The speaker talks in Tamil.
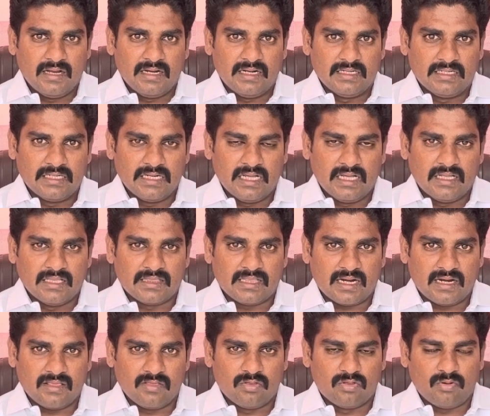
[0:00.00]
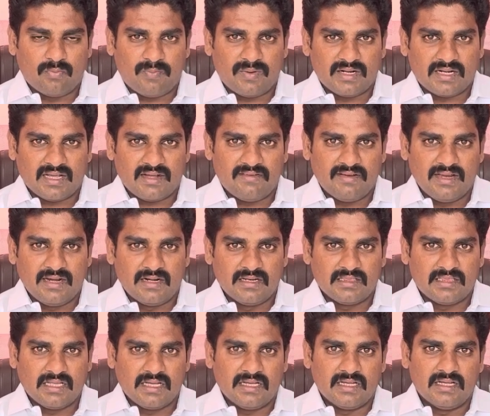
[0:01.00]
என்று தனது துப்பட்டாவை
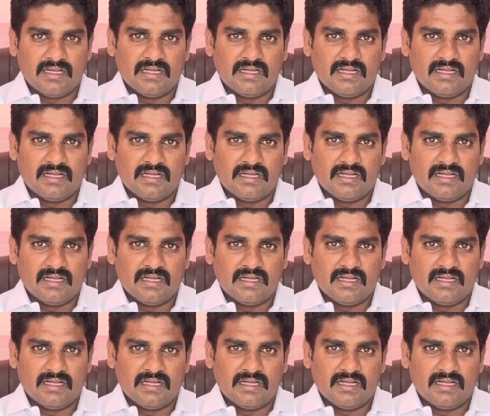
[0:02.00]
எடுத்து